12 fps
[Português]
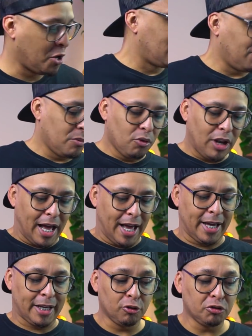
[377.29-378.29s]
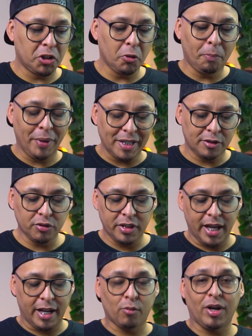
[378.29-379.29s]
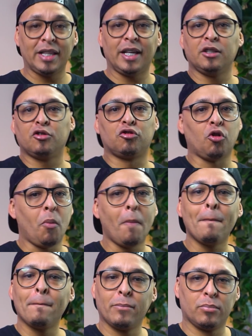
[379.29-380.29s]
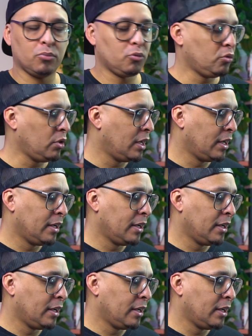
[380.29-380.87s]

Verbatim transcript: Então vamos lá. É que eu não sei o preço dele. Qualidade de som, todos os